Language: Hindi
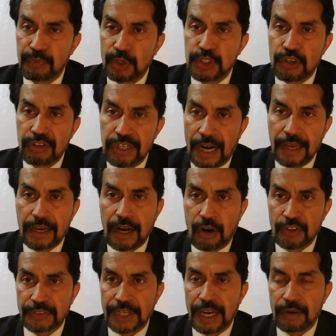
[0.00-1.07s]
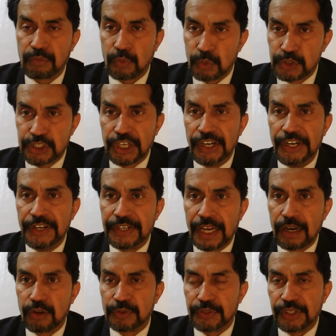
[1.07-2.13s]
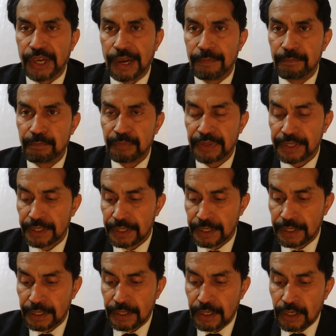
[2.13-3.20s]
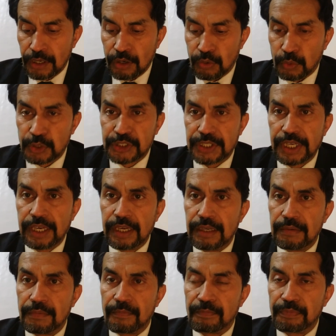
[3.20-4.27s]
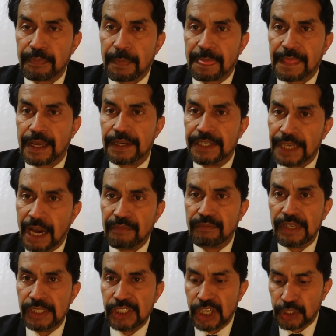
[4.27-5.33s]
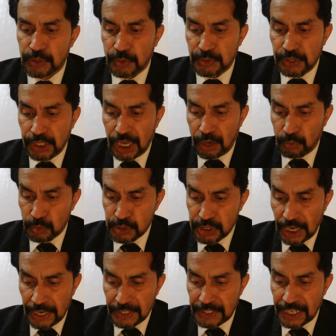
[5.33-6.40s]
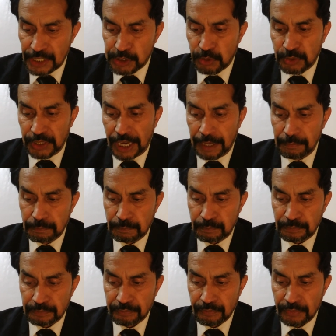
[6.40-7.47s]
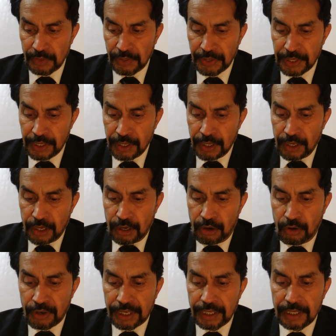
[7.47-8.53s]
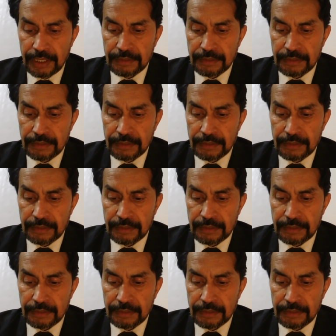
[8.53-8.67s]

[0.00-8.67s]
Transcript: वो जो लड़का होता है उसकी डिटेल होती है उसकी नाम बल्दियत होती है उसका एड्रेस होता है और